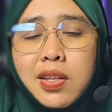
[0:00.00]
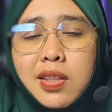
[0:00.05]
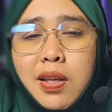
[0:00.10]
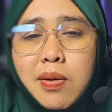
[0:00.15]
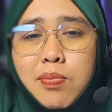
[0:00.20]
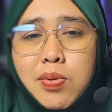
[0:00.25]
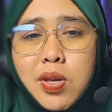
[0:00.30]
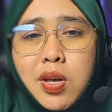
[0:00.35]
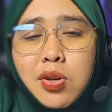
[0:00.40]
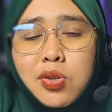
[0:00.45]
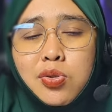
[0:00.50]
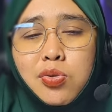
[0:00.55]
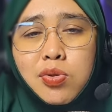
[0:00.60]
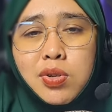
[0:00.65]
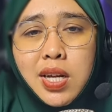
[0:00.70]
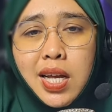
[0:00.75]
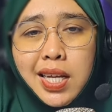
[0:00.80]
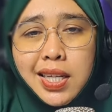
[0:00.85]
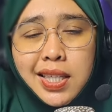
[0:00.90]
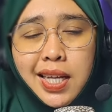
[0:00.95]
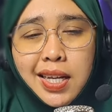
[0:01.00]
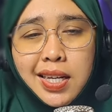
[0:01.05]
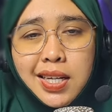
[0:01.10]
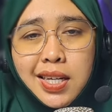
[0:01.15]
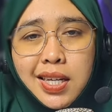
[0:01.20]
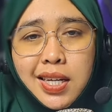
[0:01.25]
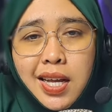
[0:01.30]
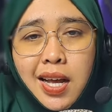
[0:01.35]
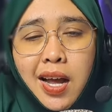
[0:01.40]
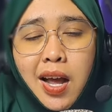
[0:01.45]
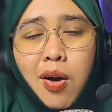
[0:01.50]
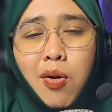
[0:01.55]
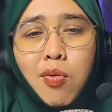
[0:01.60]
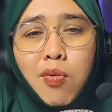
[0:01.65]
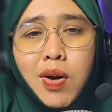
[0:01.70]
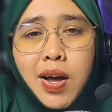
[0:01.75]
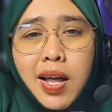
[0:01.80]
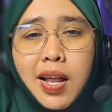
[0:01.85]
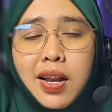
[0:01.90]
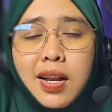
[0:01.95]
Tapi yang sunnah tadi yang
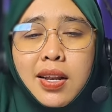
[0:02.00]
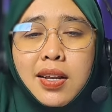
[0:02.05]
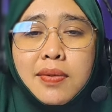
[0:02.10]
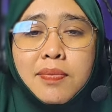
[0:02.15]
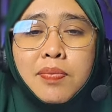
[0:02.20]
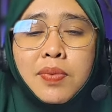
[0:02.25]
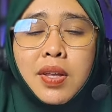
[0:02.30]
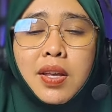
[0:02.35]
awal